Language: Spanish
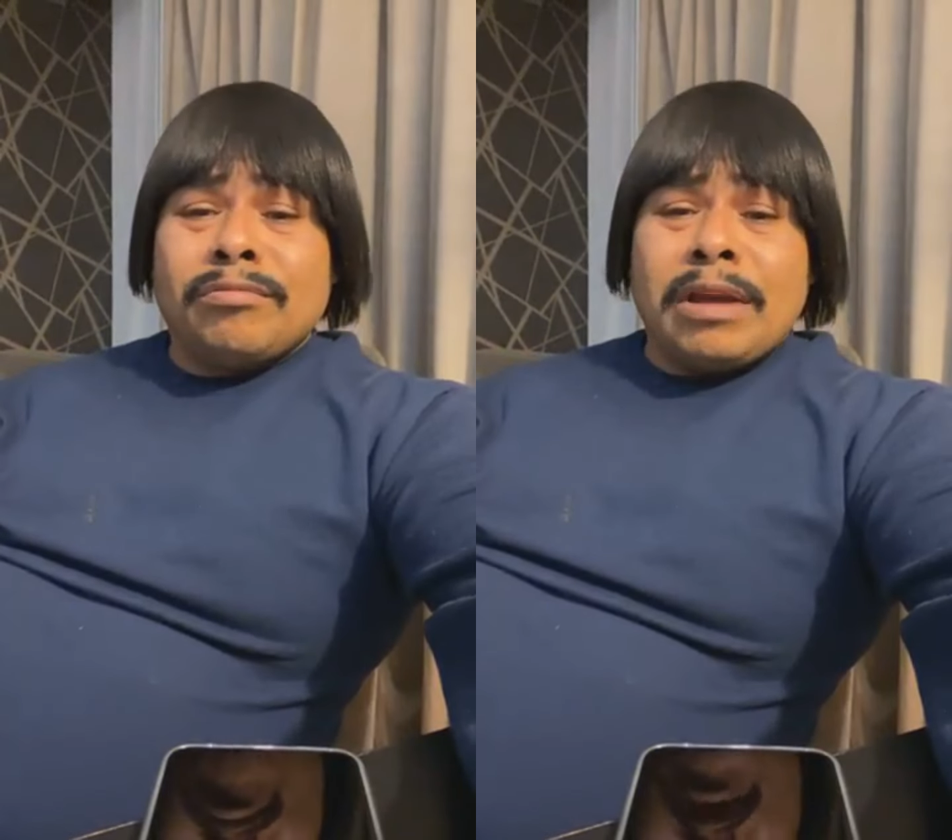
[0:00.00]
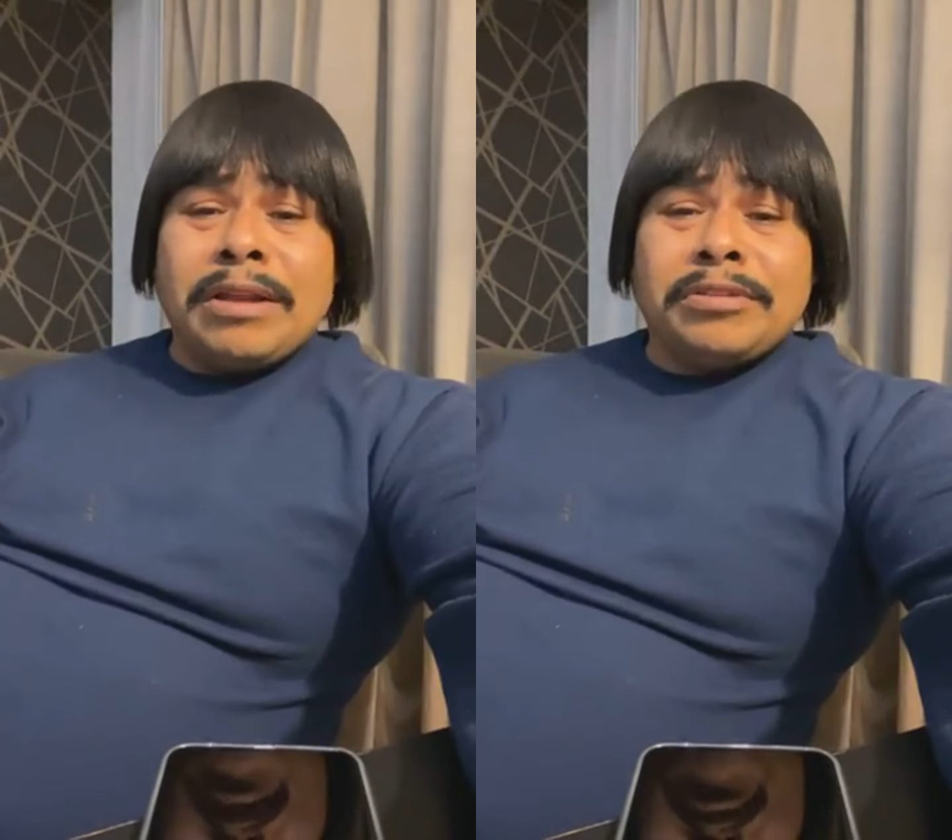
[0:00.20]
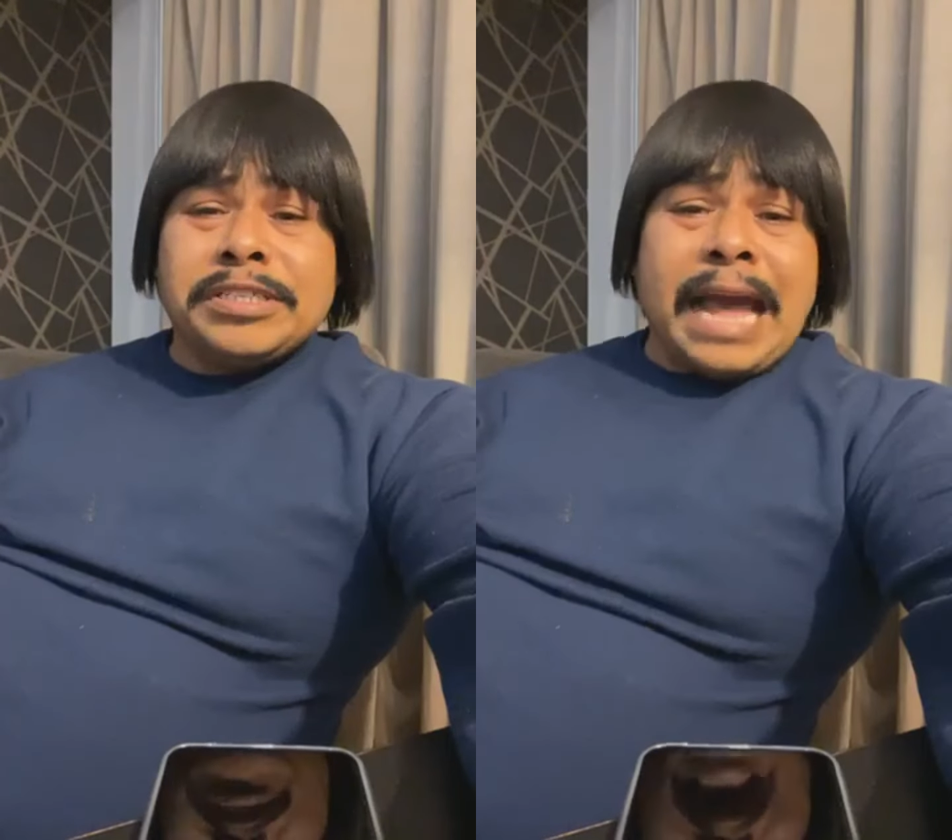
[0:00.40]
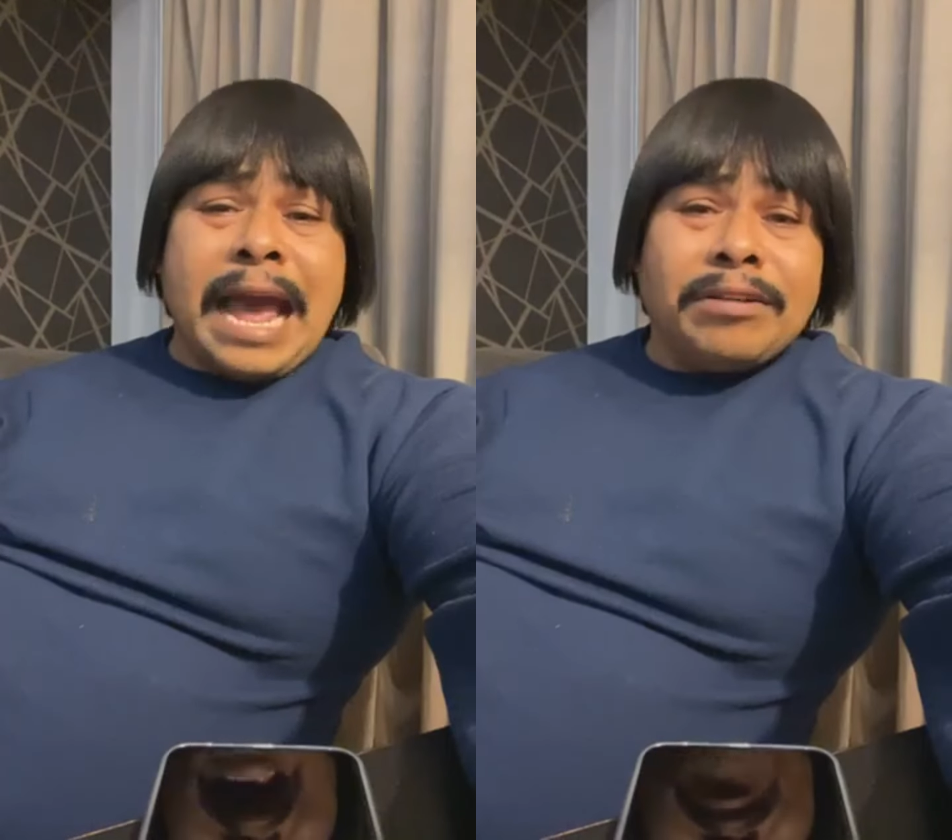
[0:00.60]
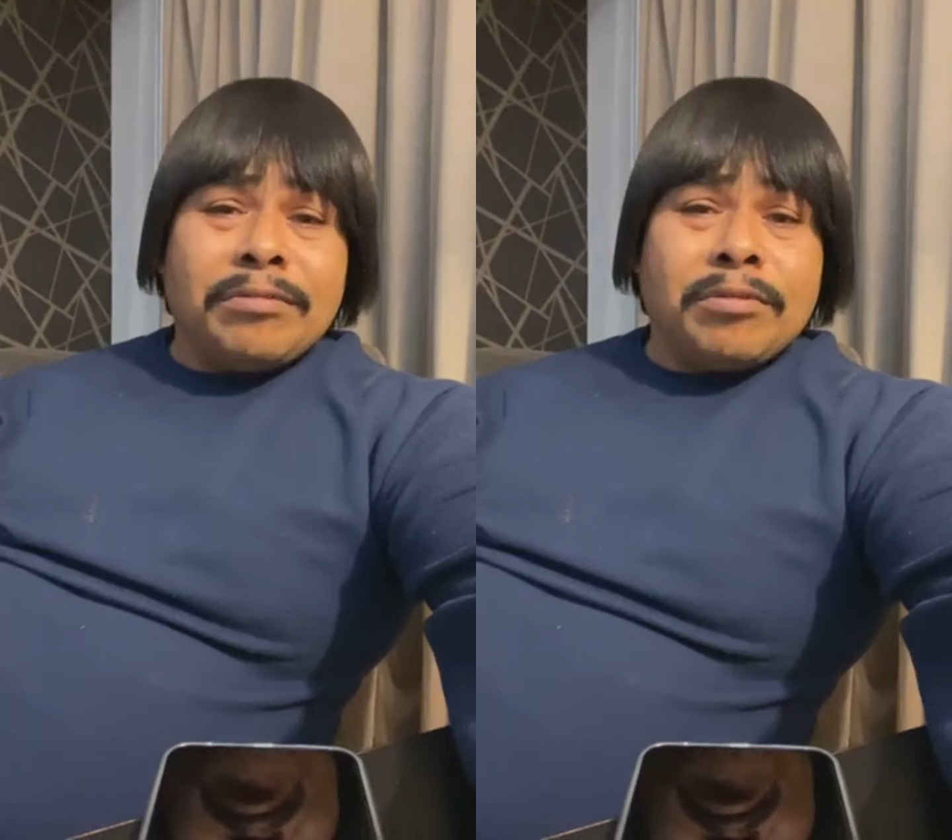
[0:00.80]
bueno y
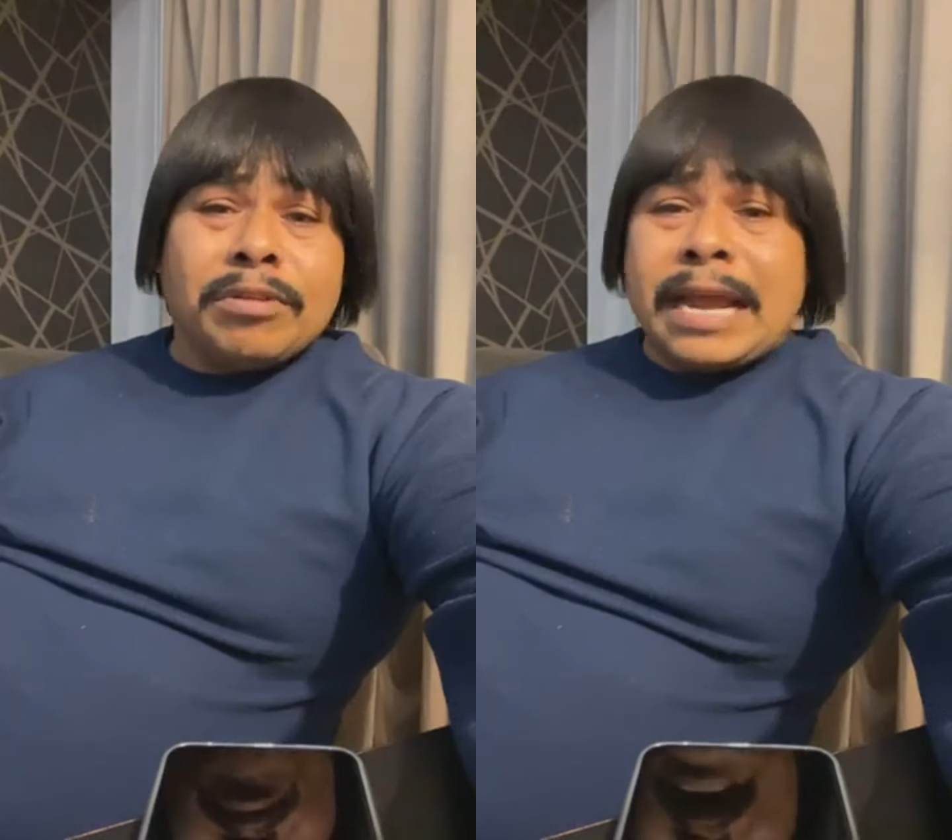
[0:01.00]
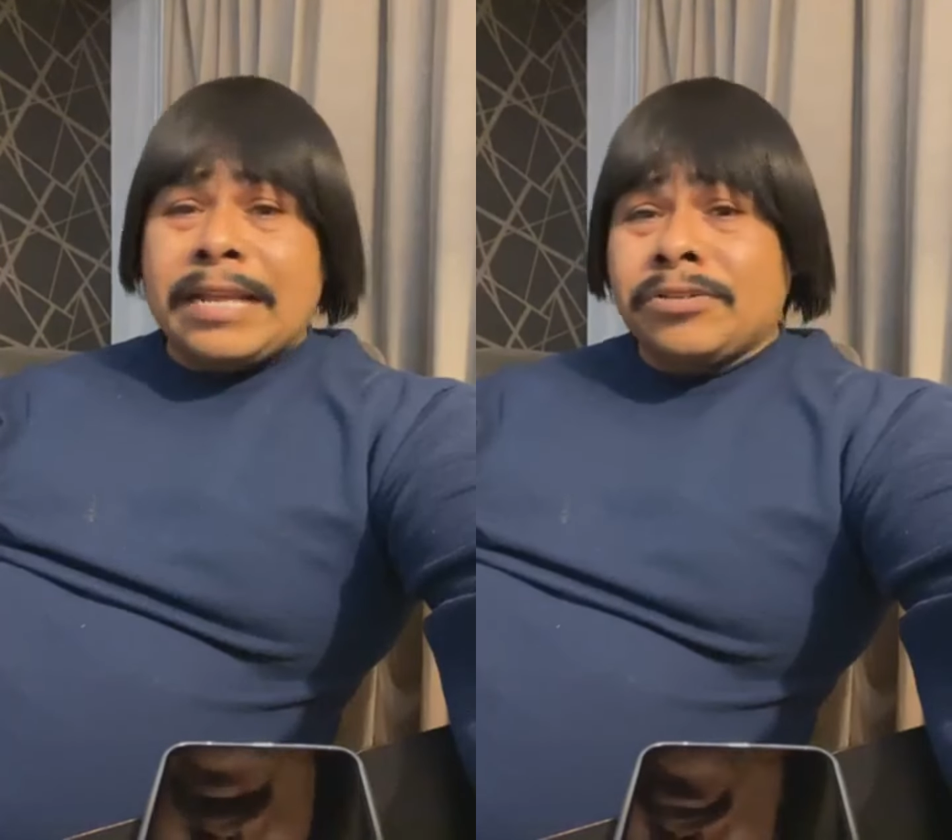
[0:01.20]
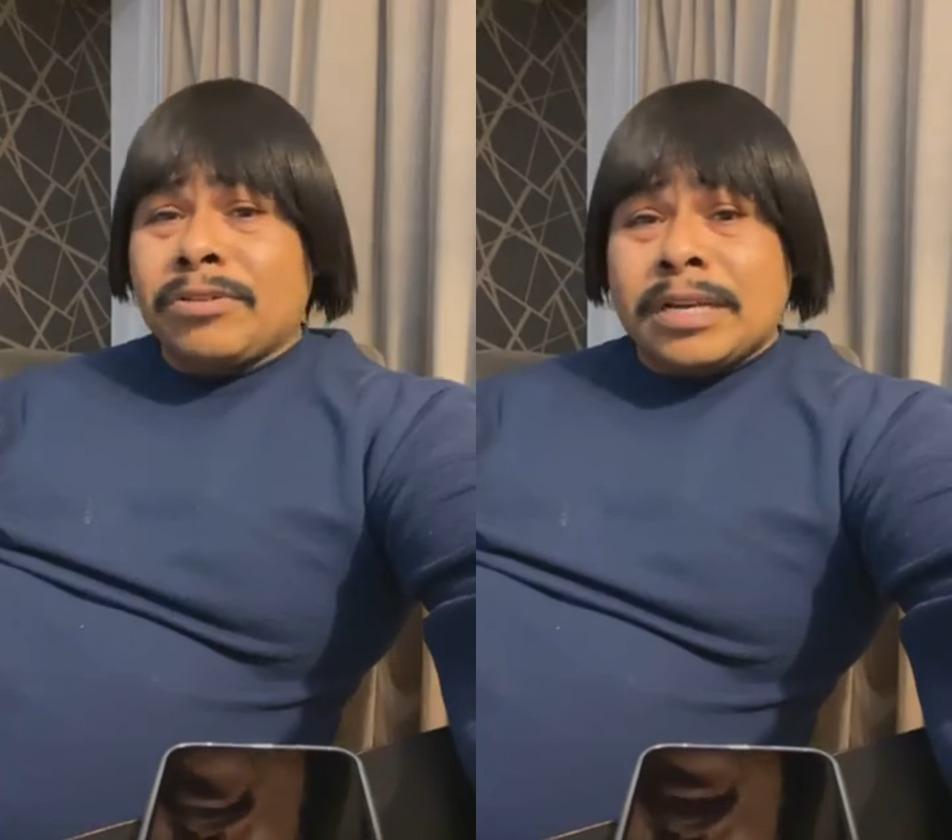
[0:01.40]
sano, borracho,